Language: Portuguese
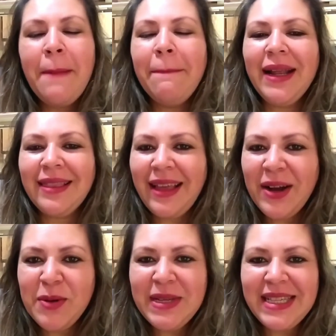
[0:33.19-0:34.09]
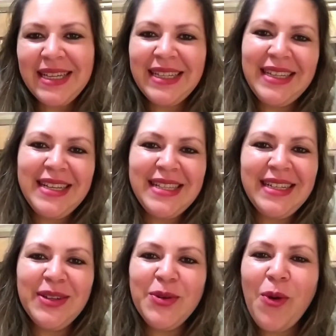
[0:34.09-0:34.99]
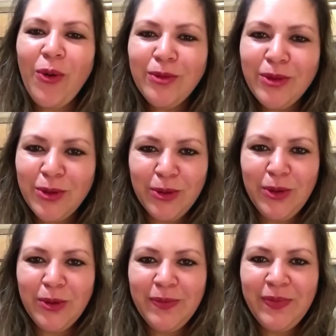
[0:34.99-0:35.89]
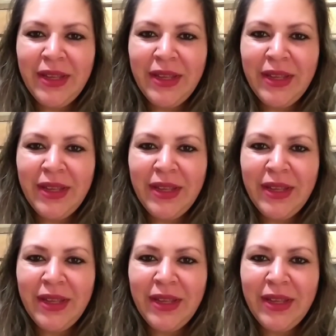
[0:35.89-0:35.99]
para estar tá começando aí esse ano com tudo.